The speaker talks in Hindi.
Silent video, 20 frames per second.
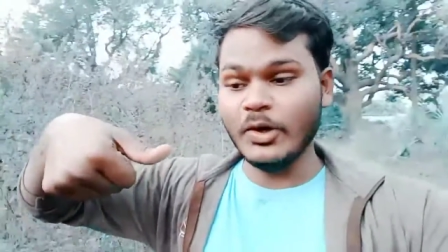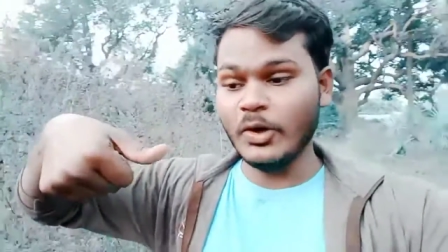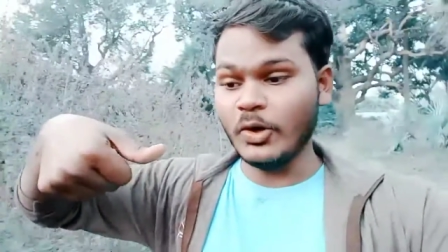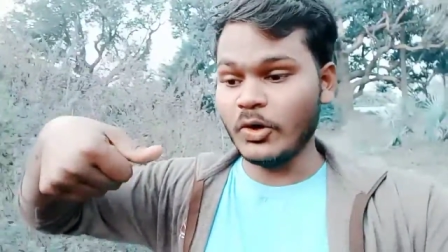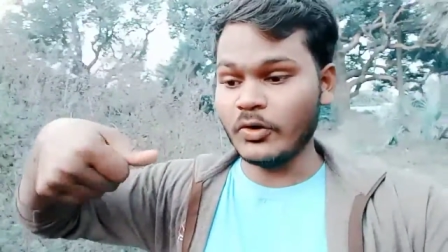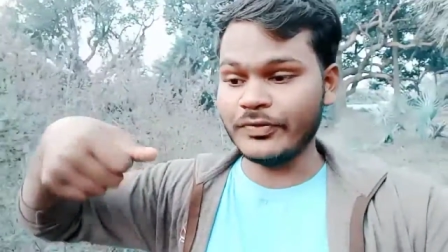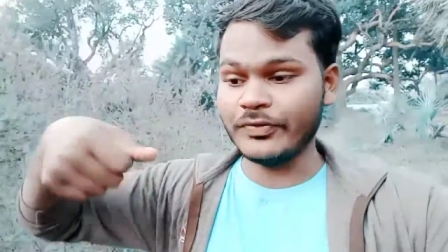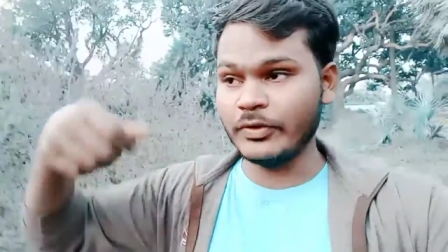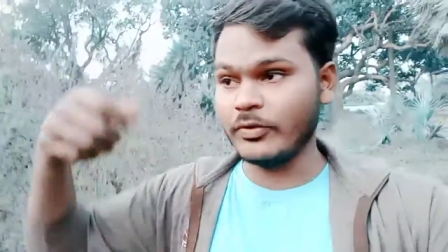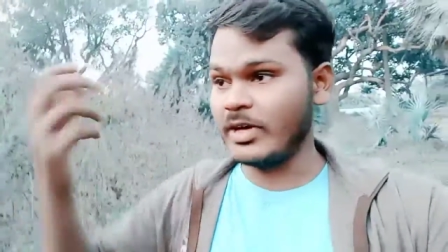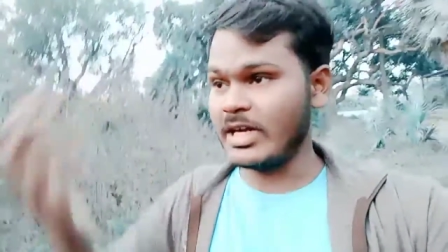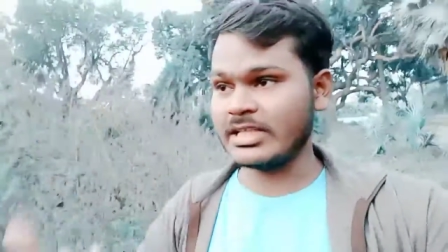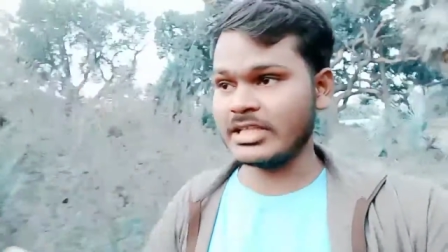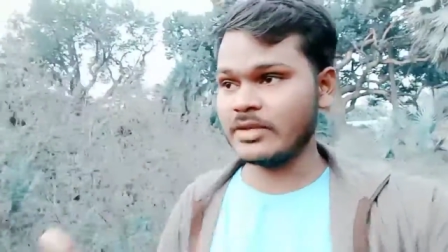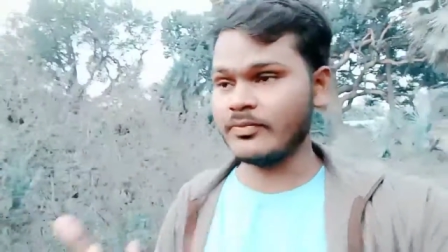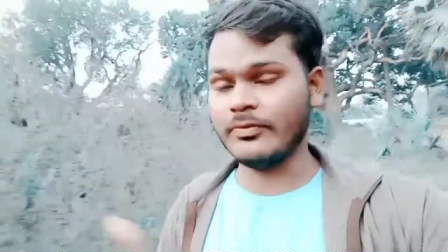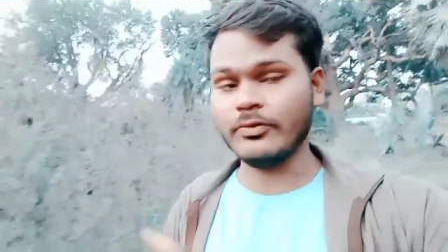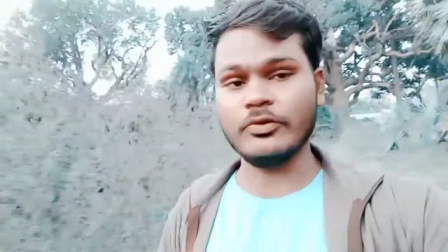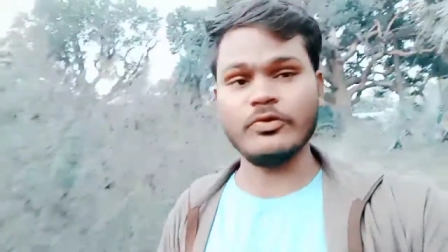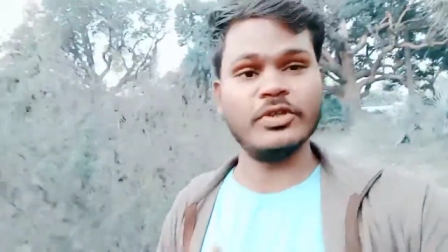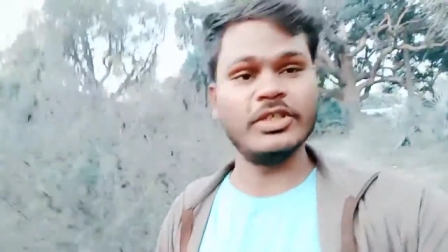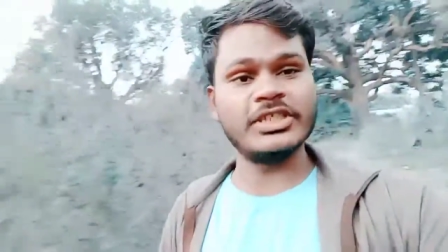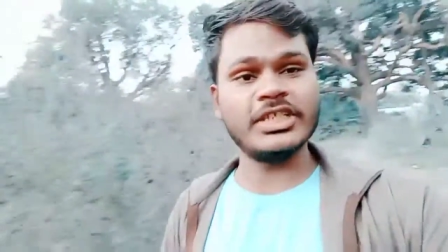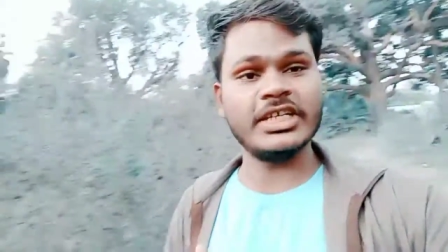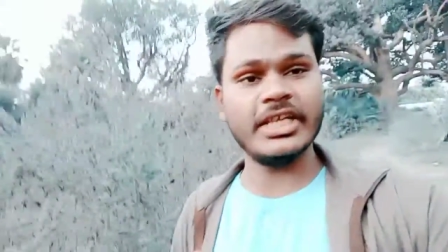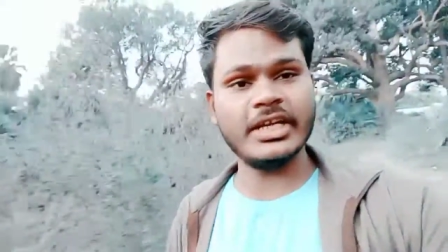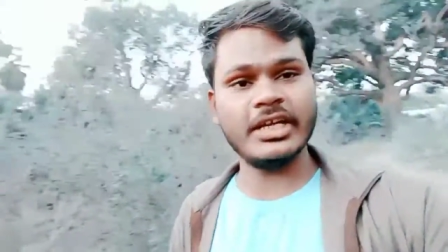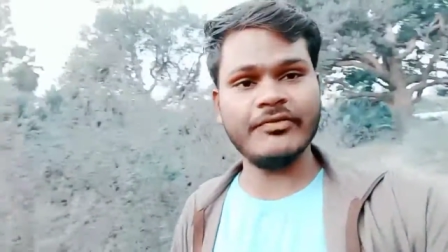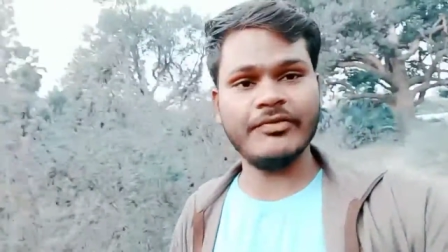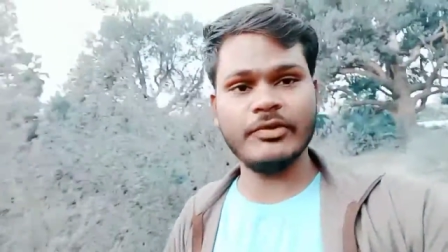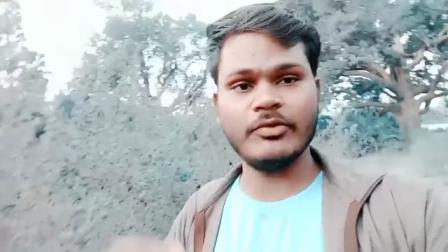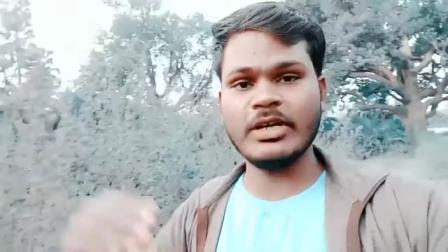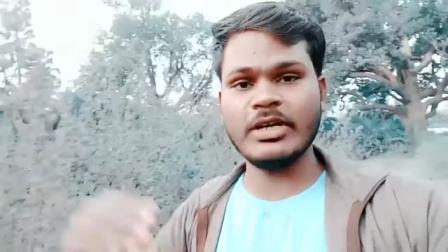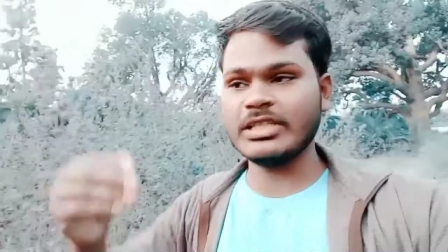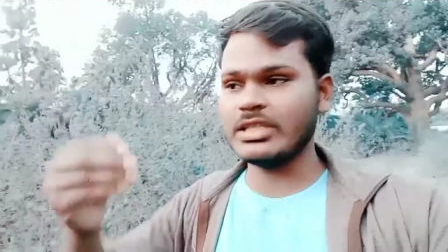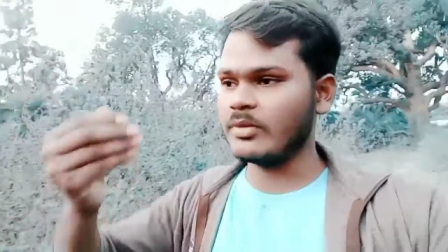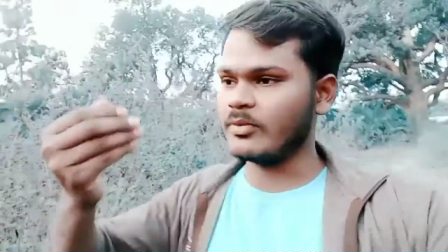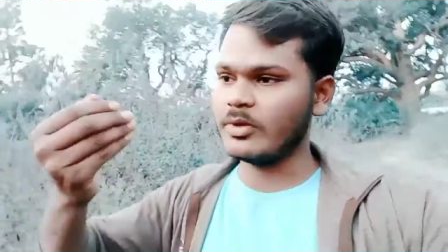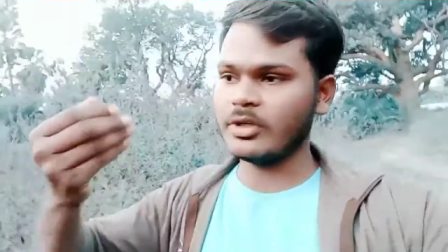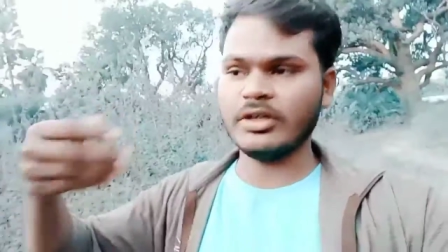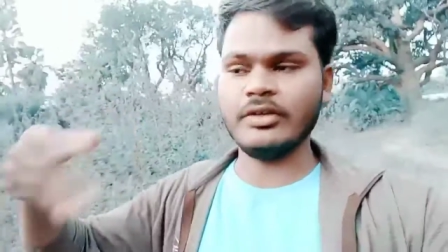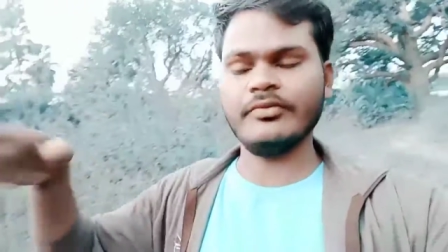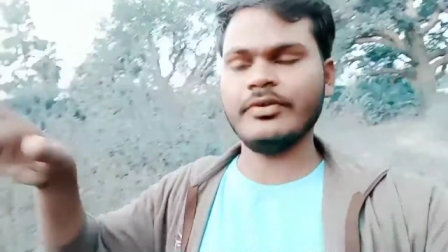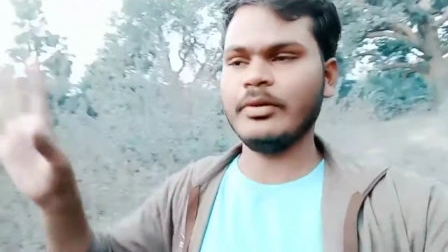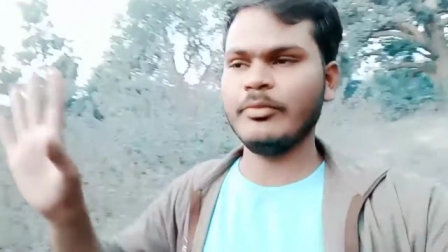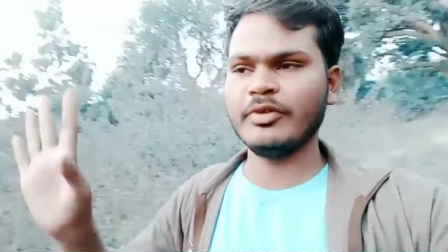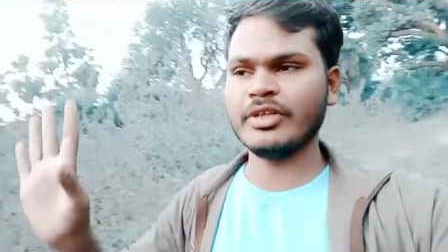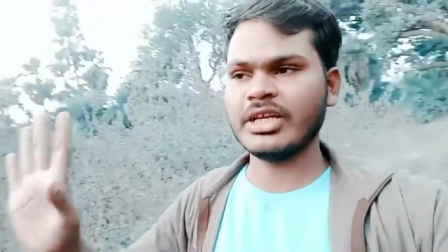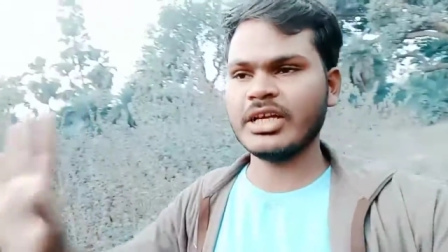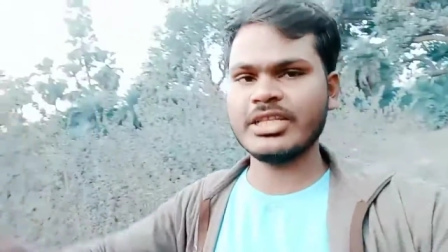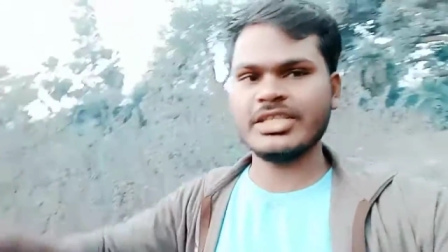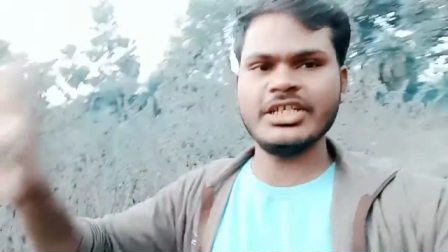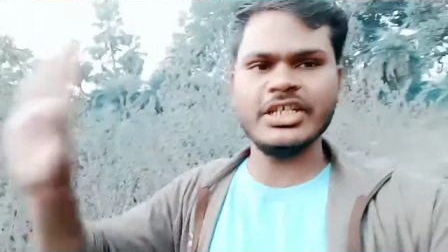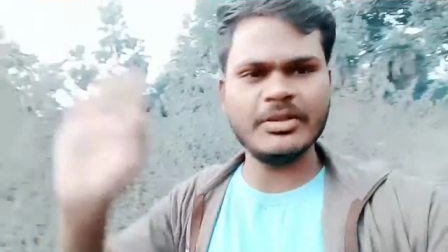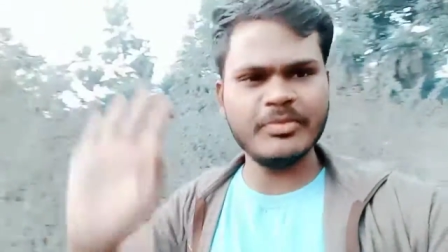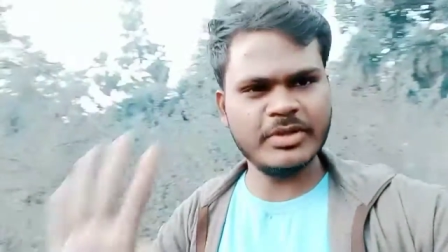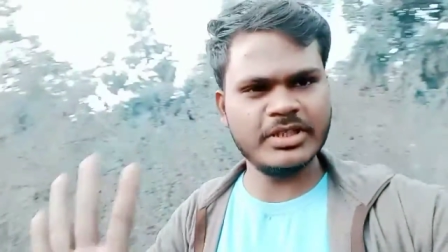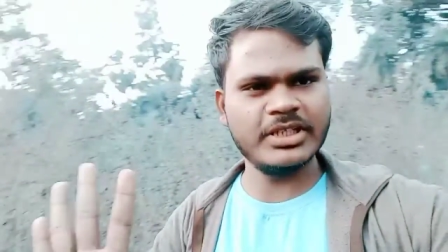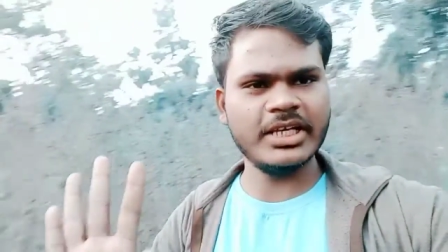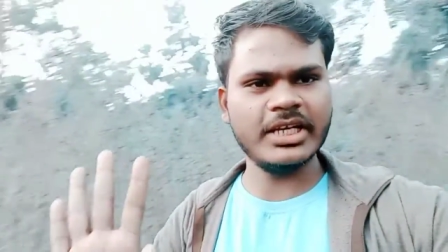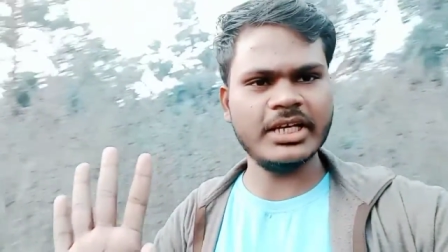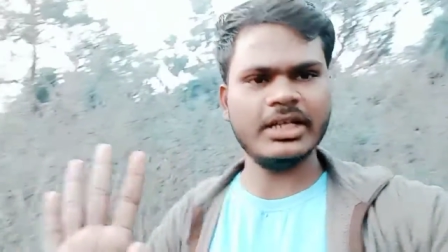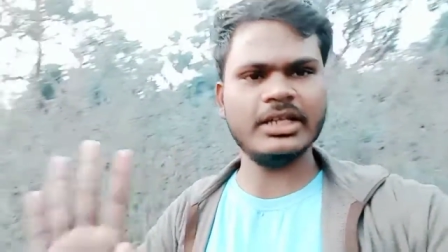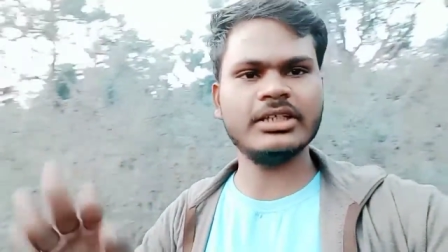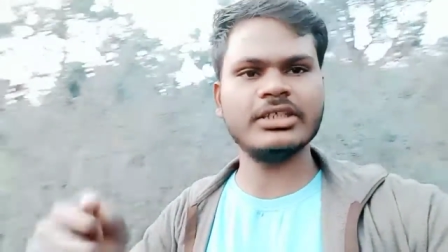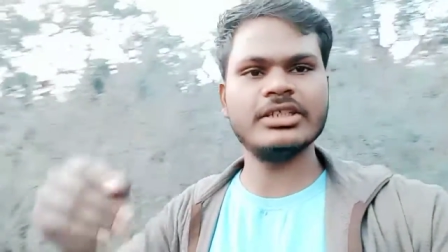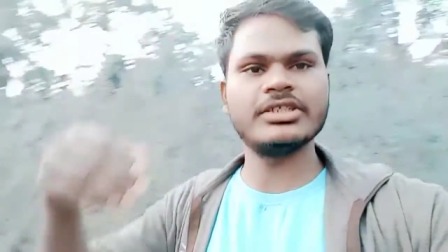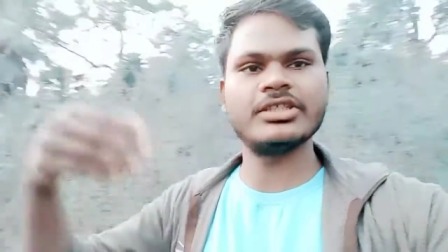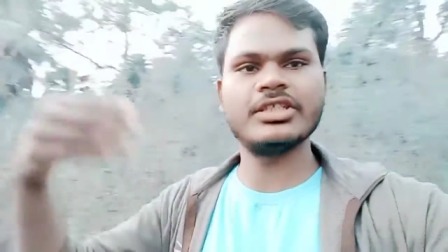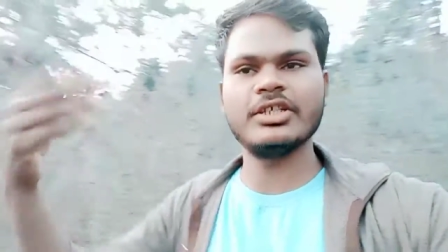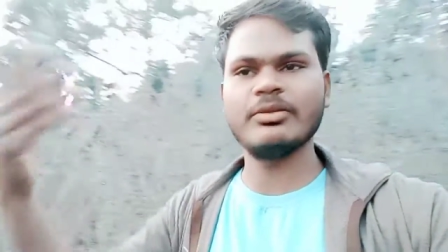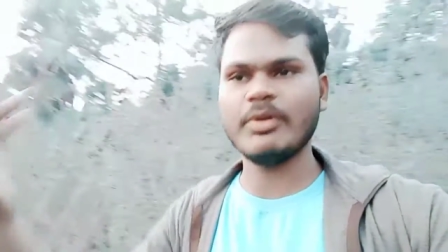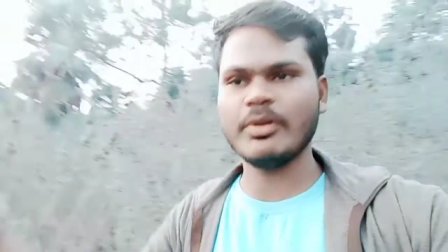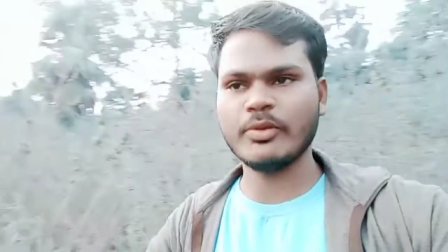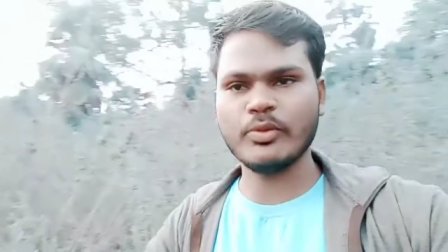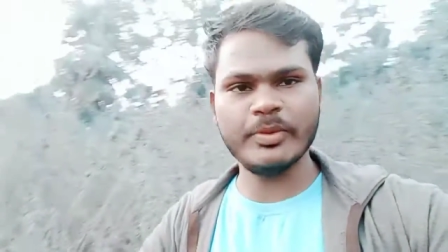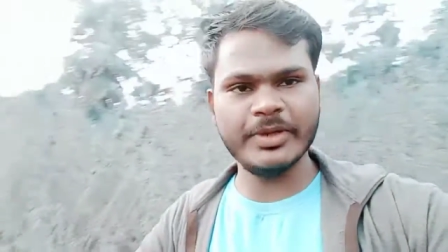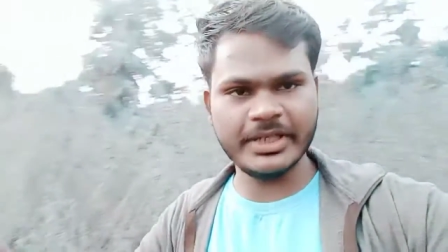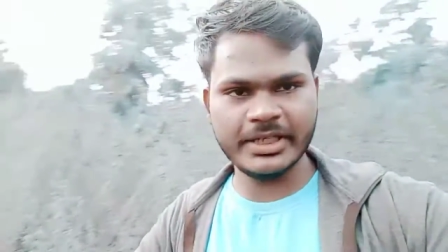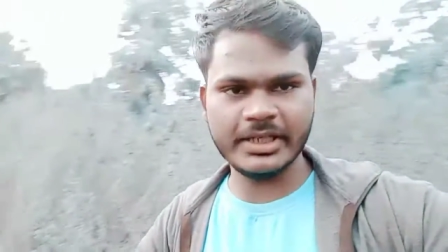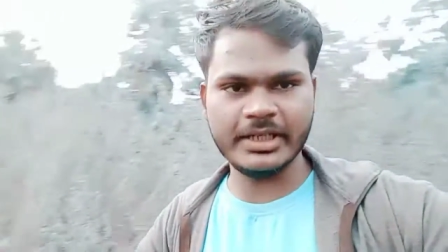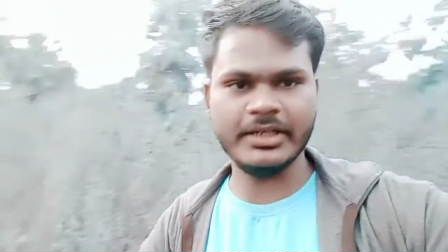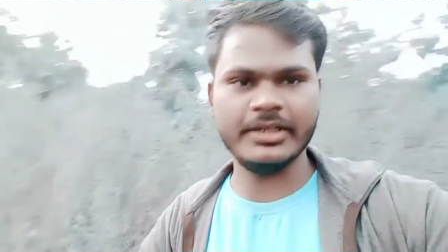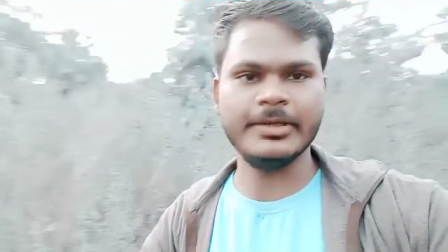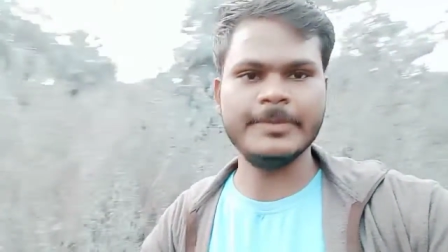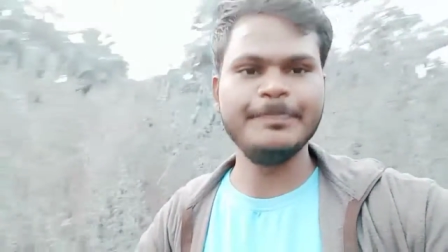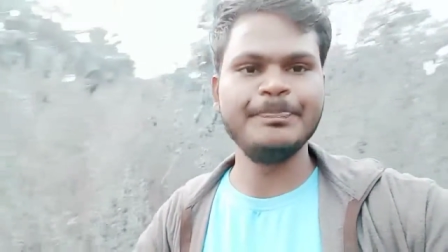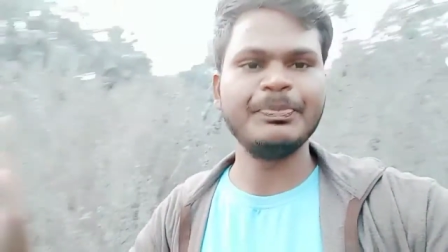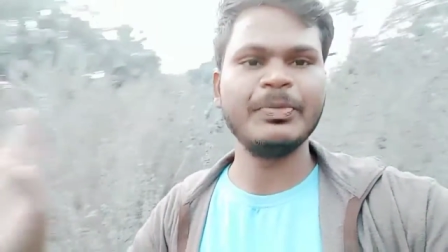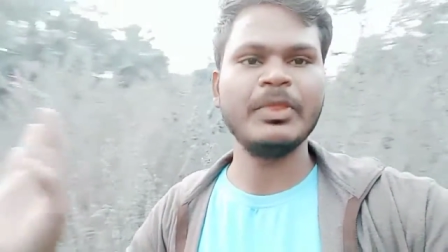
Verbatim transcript: और फिर वहाँ से फ़ोटो खींचा जाएगा फिर वहाँ से आपको कंफर्म हो जाएगा सीट मिल जाएगा कि इस सीट पर आपको बैठना है